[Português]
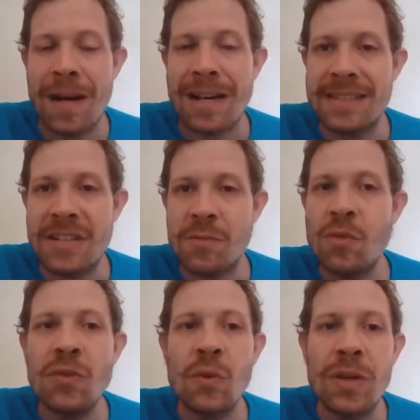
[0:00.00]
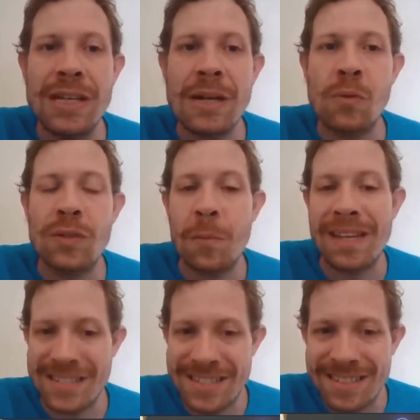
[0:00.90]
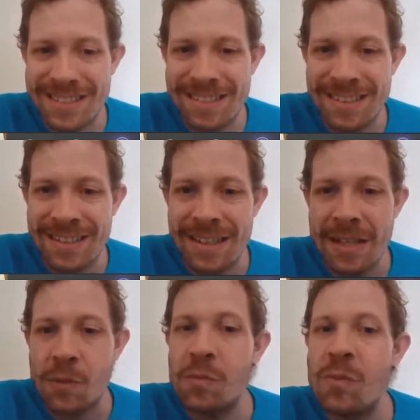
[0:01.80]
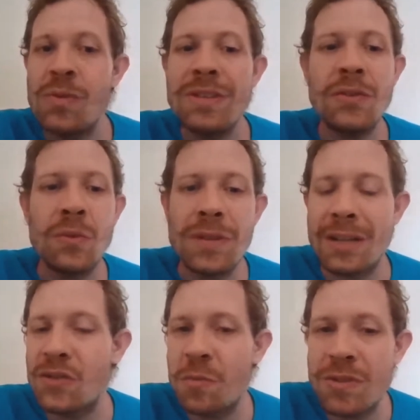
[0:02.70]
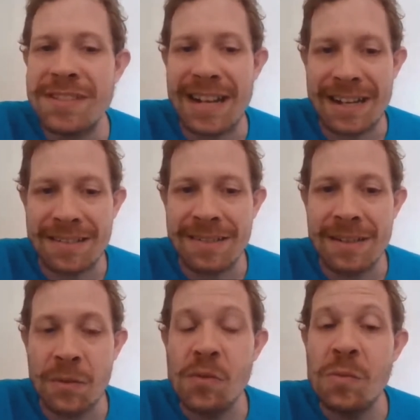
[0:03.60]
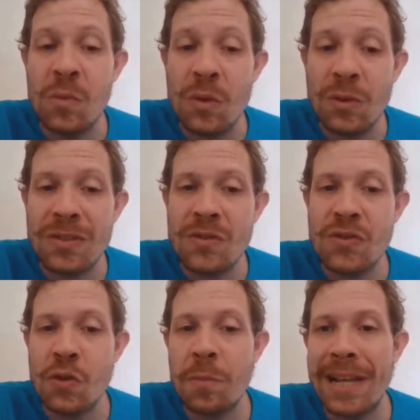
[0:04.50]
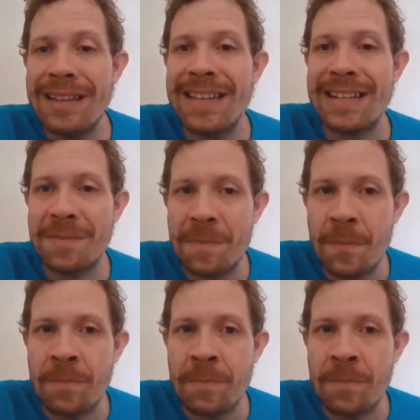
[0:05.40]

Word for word: Uma cidade muito rica culturalmente, com muito a nos mostrar, com muito a nos surpreender.